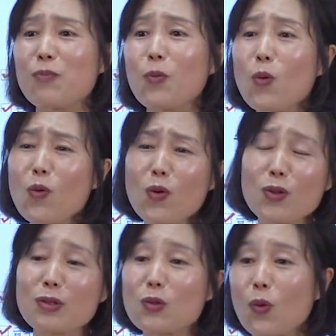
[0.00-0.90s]

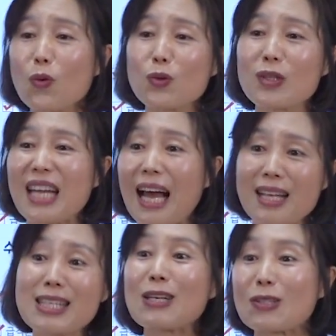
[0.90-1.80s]
모든 공유를 다
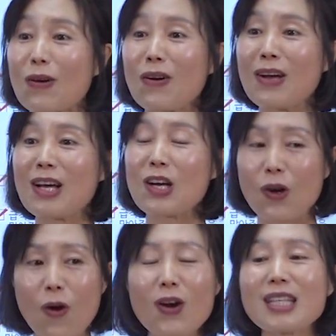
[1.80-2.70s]
익혀서
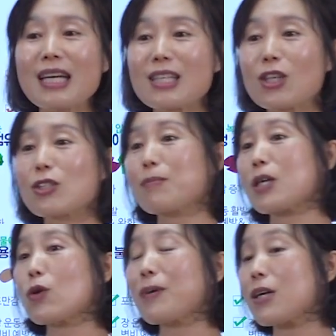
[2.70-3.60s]
거의 다 익혀서
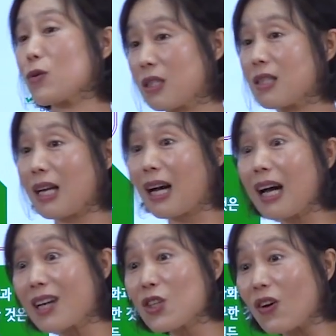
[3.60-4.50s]
매크로바이오틱을
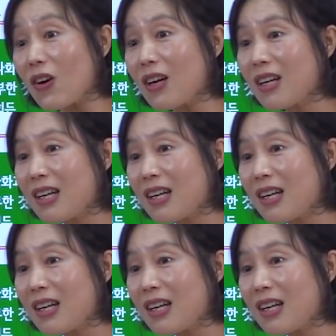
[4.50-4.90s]
하, 죠